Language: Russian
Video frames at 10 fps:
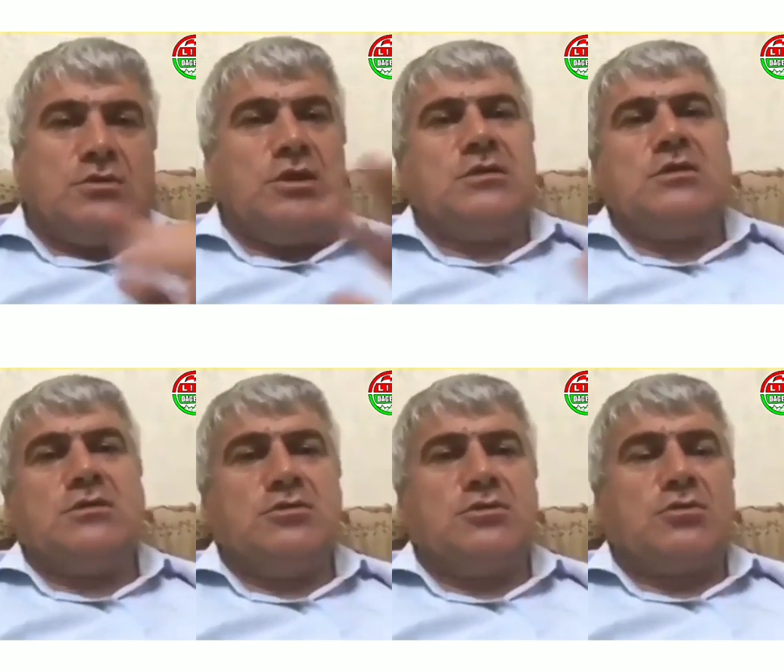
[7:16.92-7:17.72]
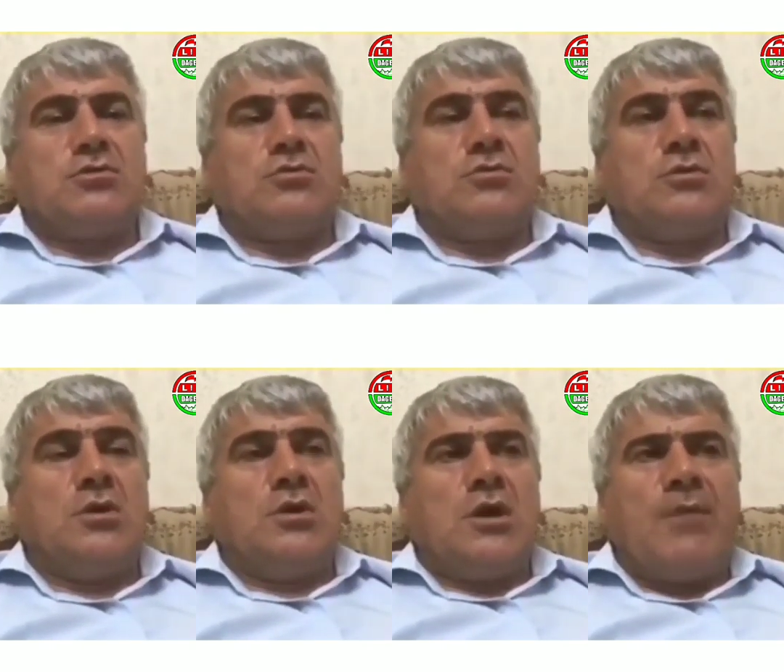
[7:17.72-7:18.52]
Нет, говорит, не тронул
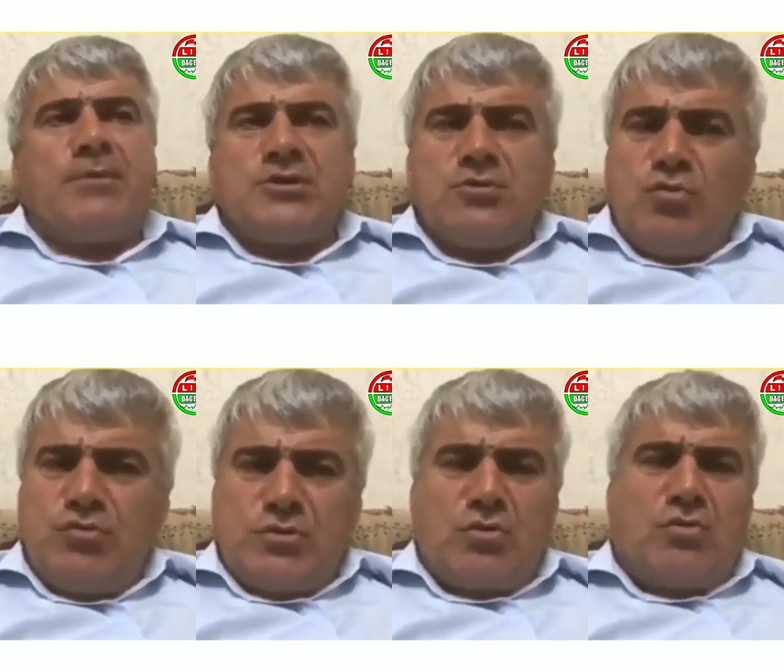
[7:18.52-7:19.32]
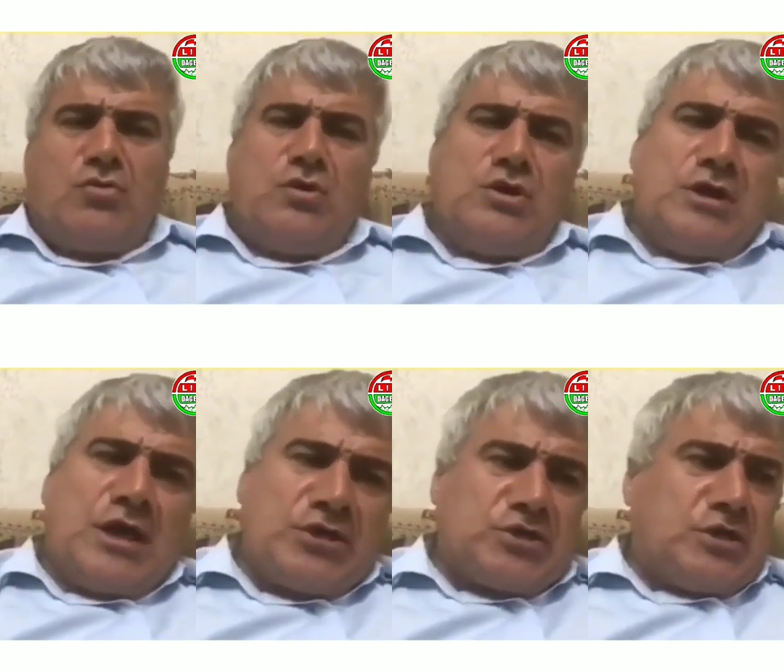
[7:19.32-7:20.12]
а почему вы трогали
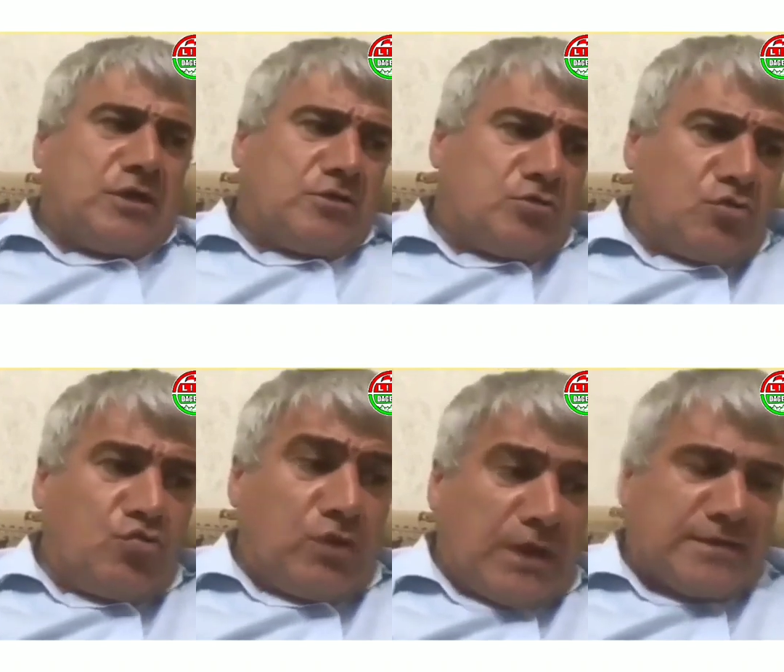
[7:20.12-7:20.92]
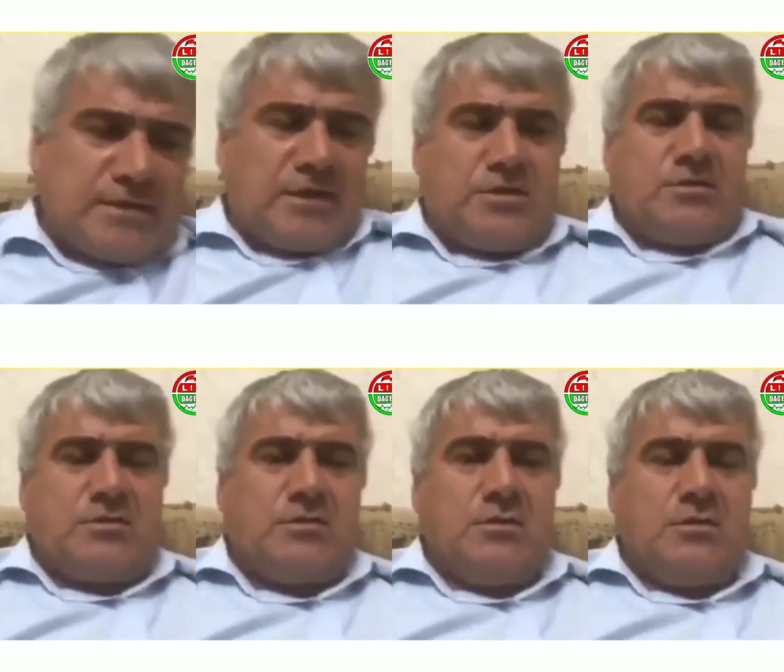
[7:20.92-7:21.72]
наш знак, который у нас стоит?
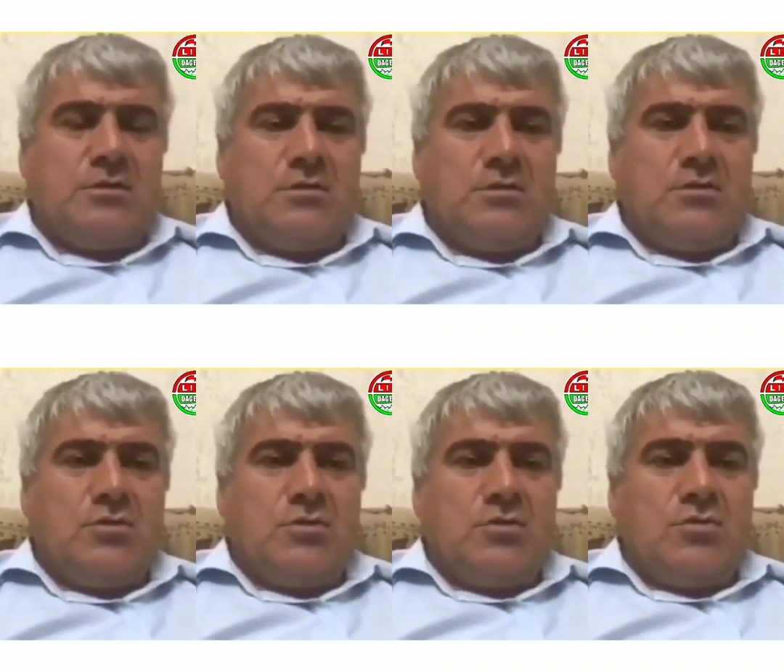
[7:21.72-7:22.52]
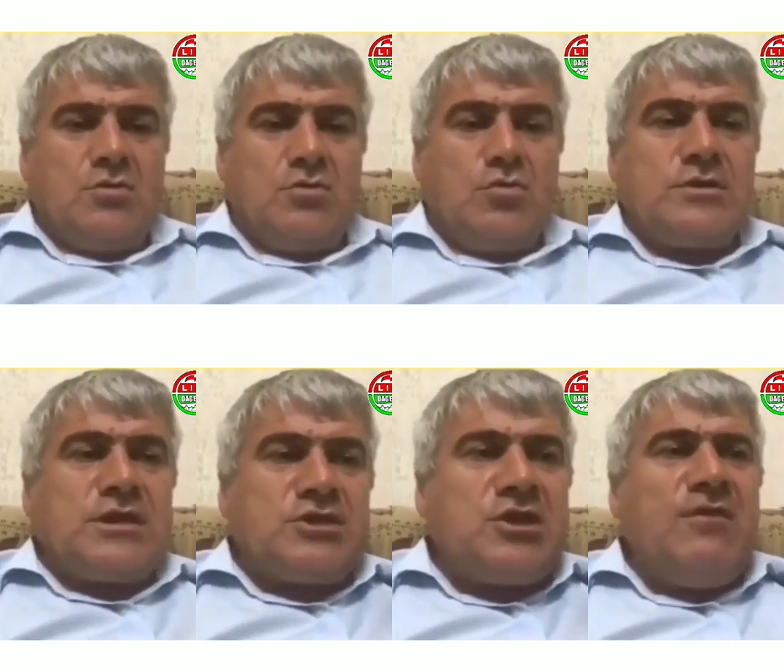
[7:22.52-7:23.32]
Вот
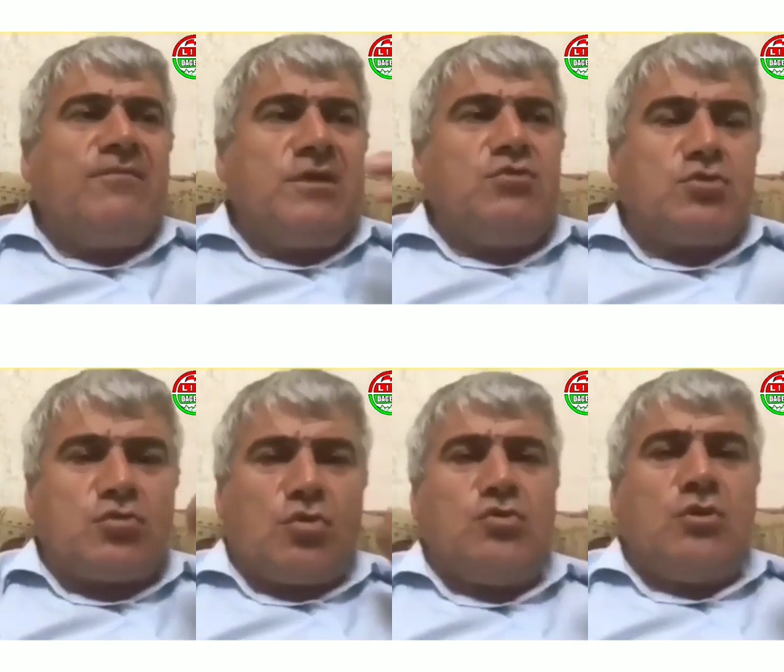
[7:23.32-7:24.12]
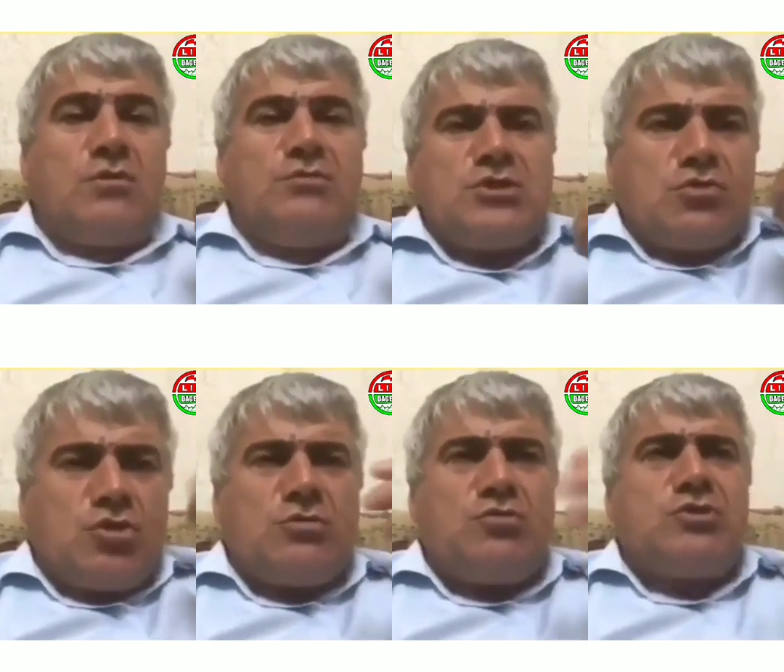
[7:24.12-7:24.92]
зачем вы его тронули? Мы же
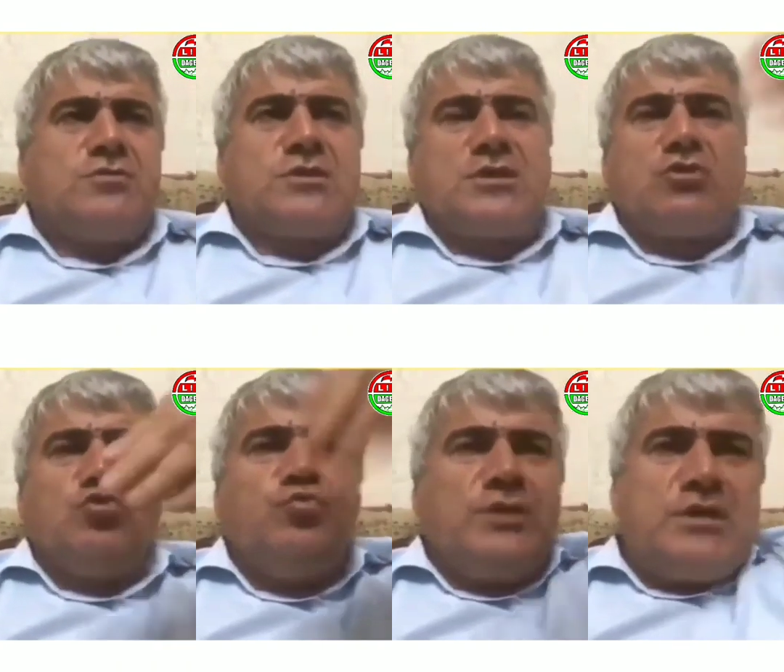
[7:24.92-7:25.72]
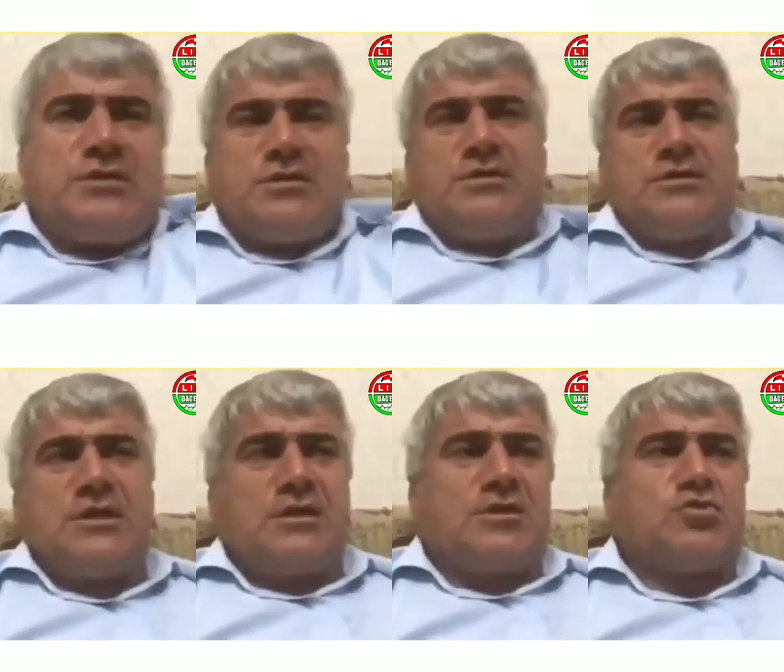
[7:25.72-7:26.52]
тоже можем сказать, уберите этот
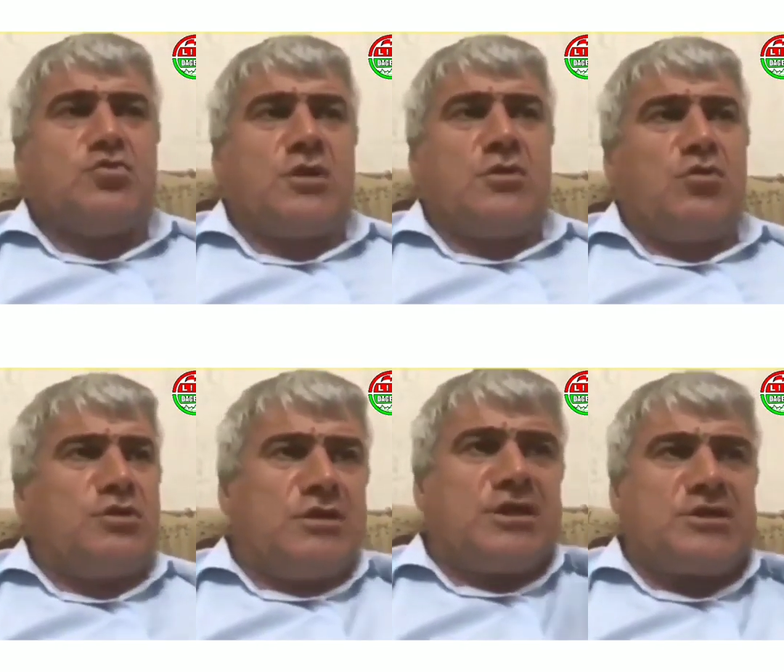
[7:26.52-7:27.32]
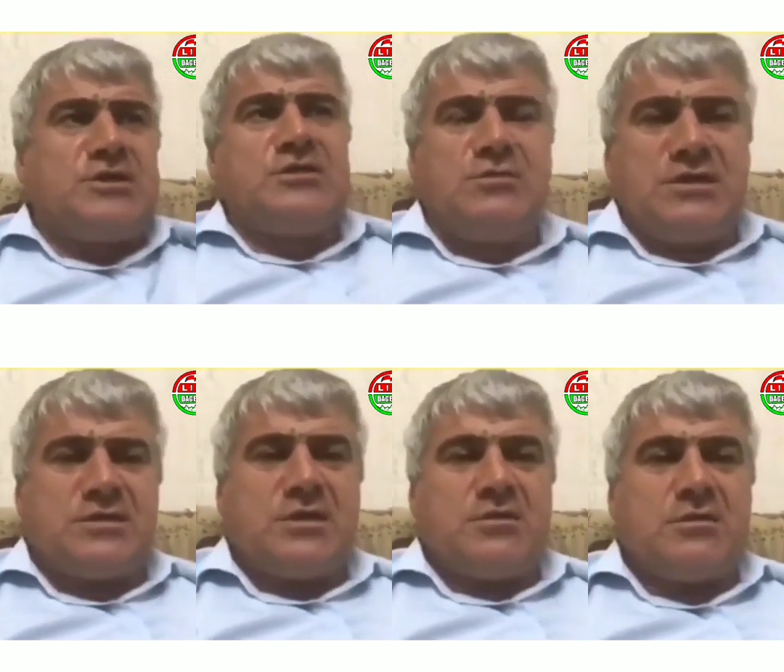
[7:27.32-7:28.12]
знак отсюда, он на нашей земле
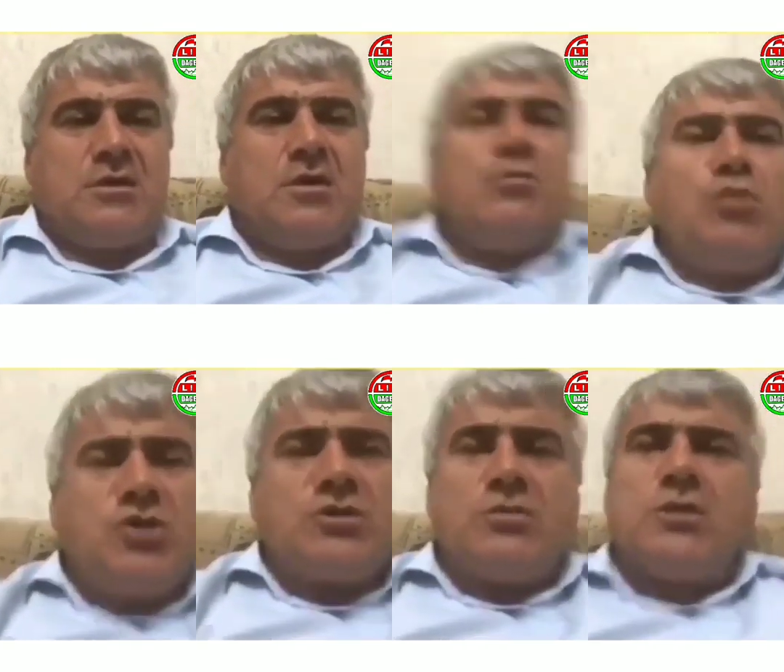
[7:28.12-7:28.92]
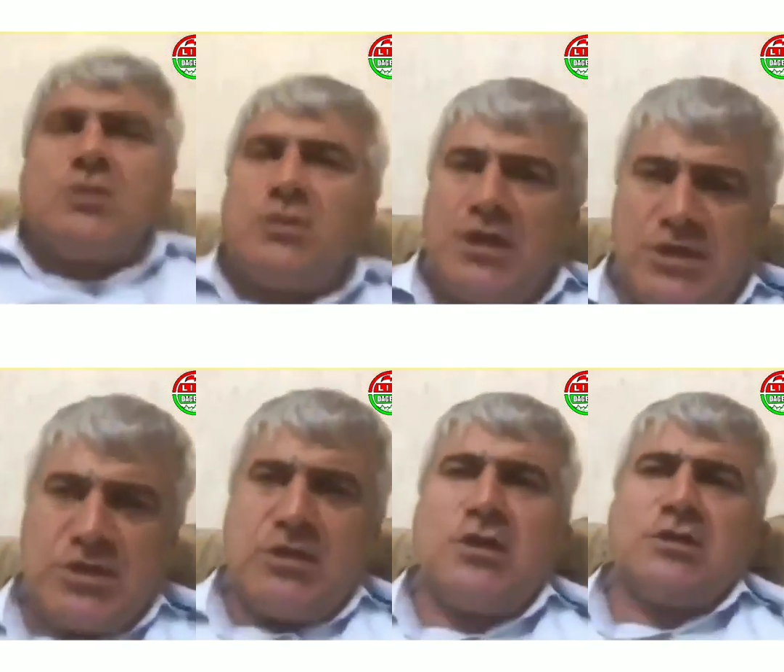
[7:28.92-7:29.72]
стоит. Можем?
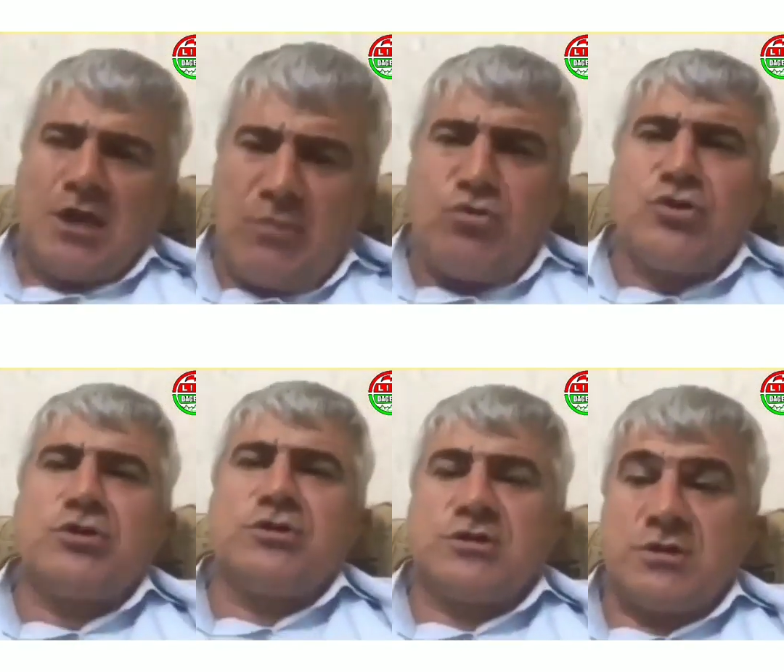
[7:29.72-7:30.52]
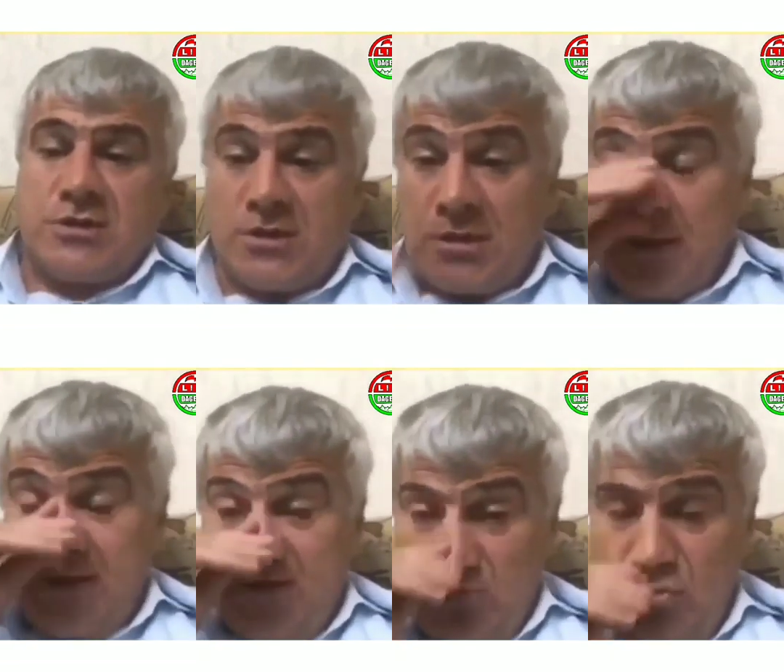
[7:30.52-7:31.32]
Наши говорят, да, можете сказать.
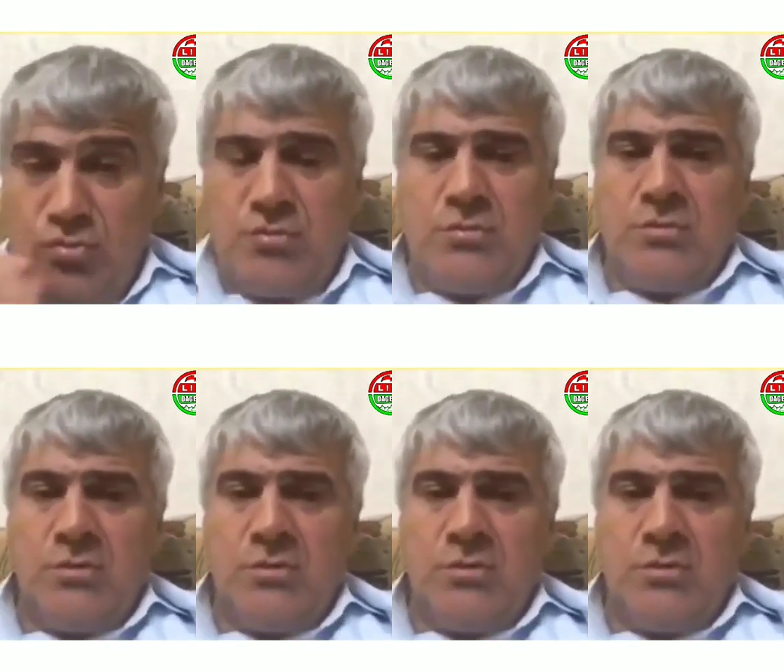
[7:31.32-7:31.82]
Ну,